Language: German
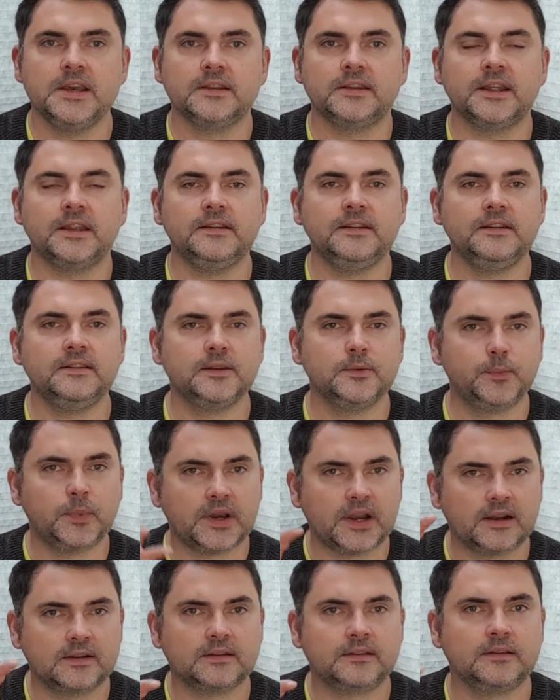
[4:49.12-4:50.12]
Denn diese
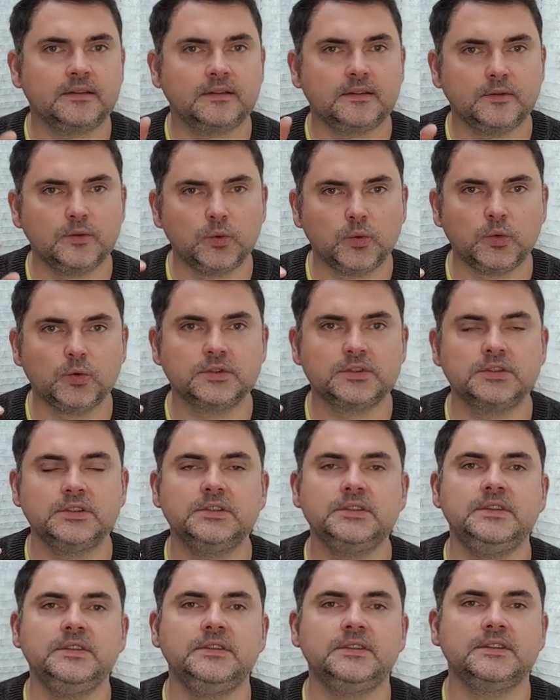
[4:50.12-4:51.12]

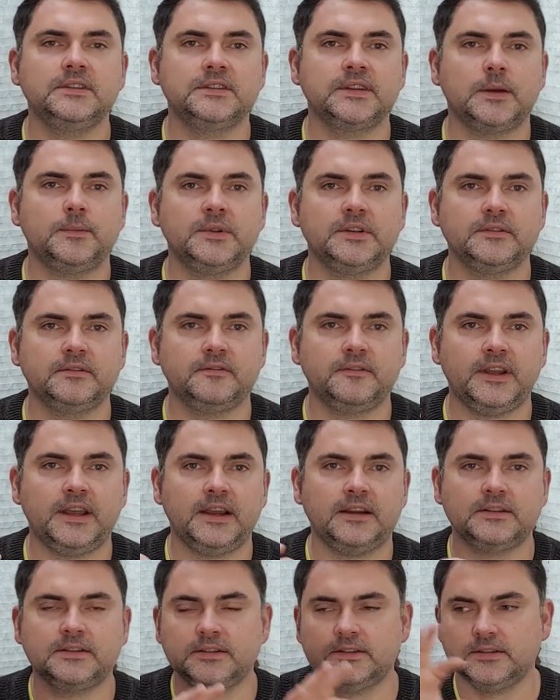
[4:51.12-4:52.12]
Praxisnote, diese gesammelten
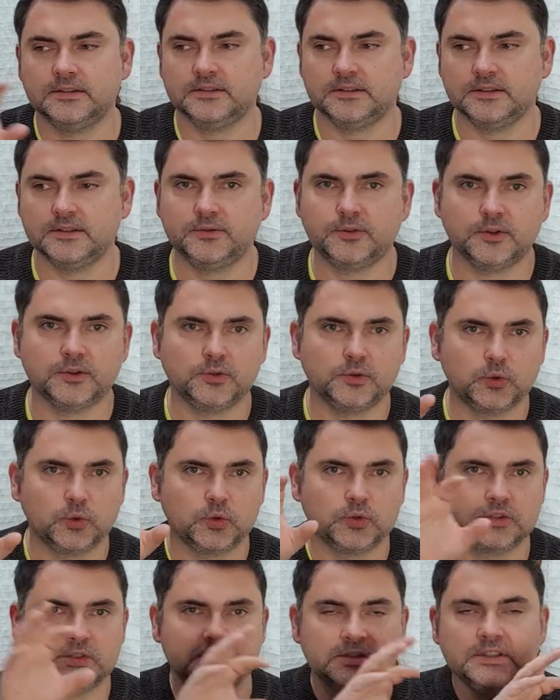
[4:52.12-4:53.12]
Werke ne, von
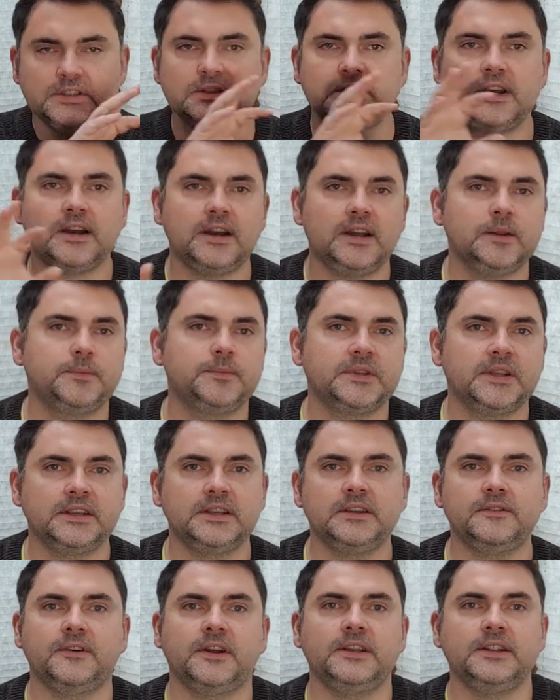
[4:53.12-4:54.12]
Noten innerhalb der
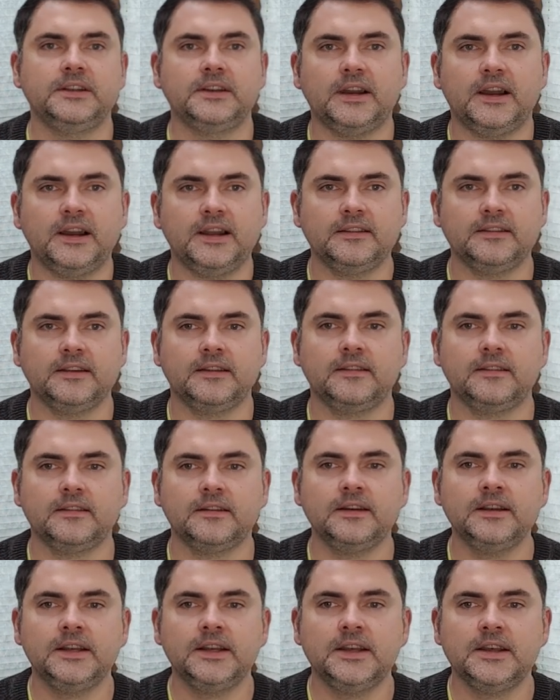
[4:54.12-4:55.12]
jeweiligen
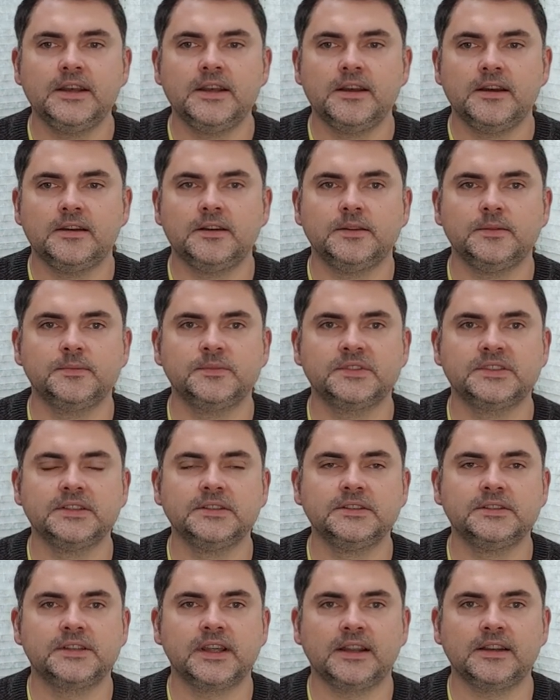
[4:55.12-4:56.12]
Einsätze, ähm,
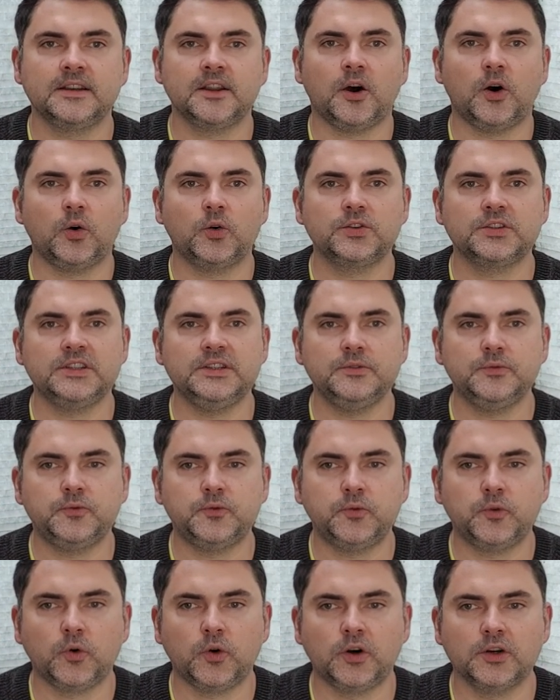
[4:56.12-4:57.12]
sind dann auch die
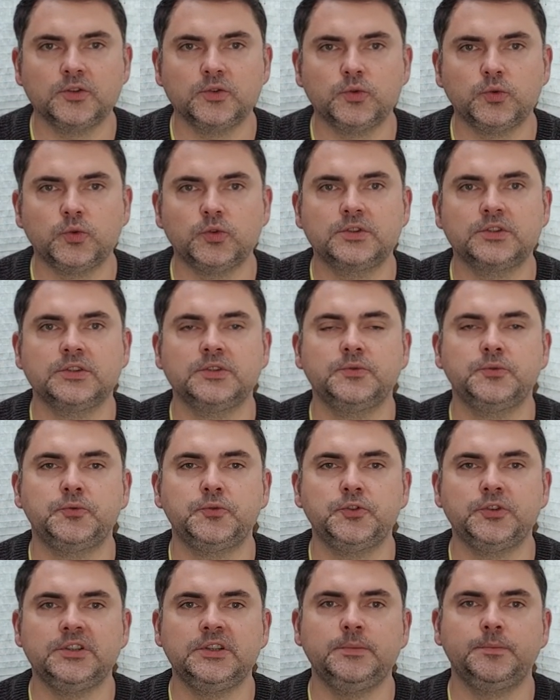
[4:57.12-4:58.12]
Vornote
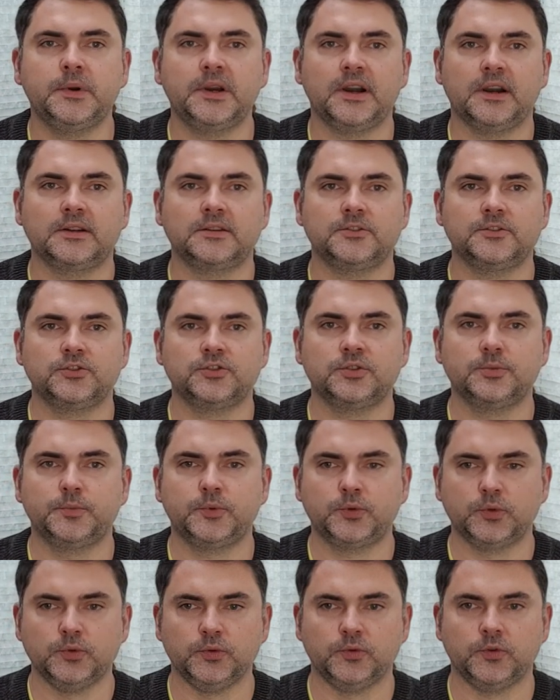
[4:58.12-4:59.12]
für die praktische
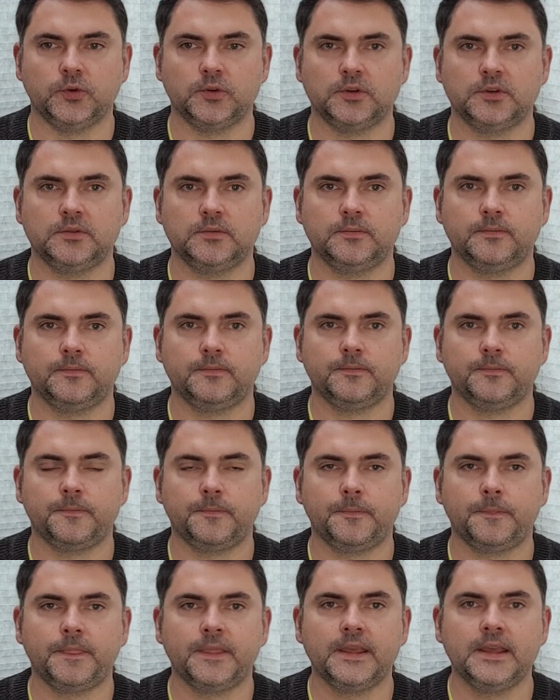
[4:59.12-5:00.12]
Prüfung.
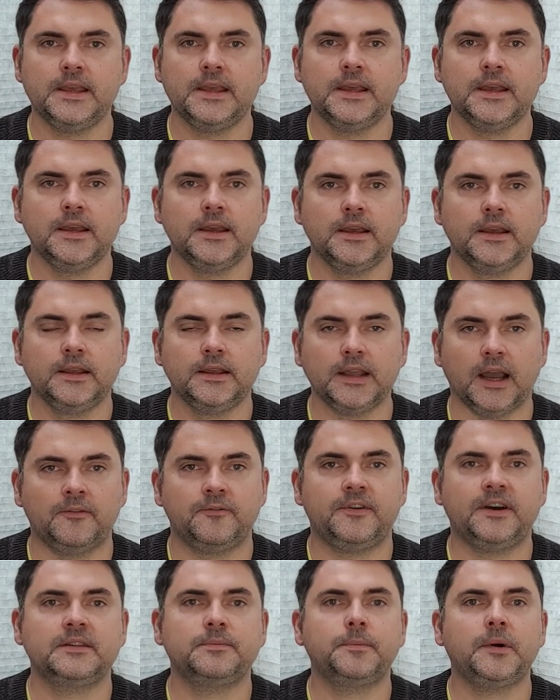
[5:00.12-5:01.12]
Ja,
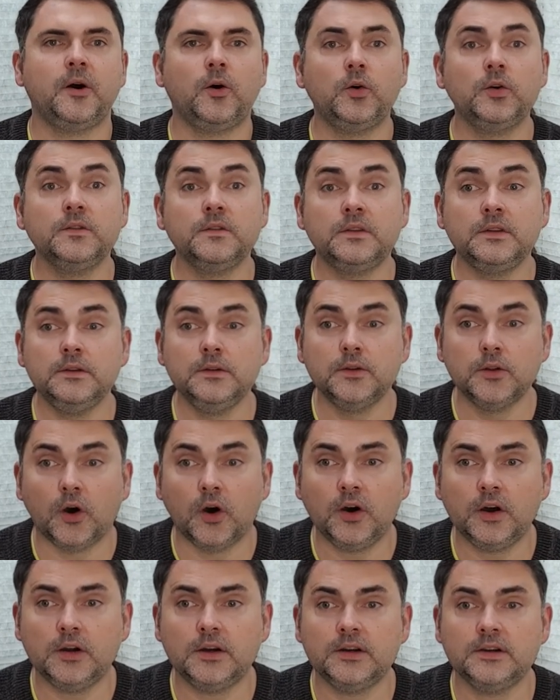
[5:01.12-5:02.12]
was brauchen Sie
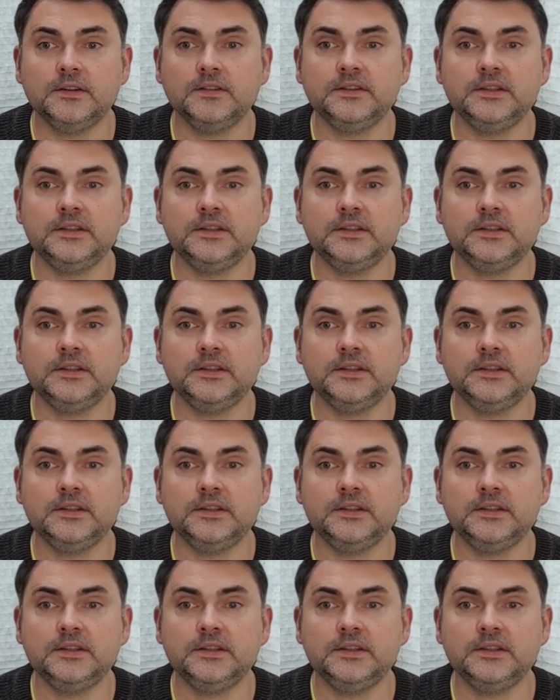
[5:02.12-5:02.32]
noch?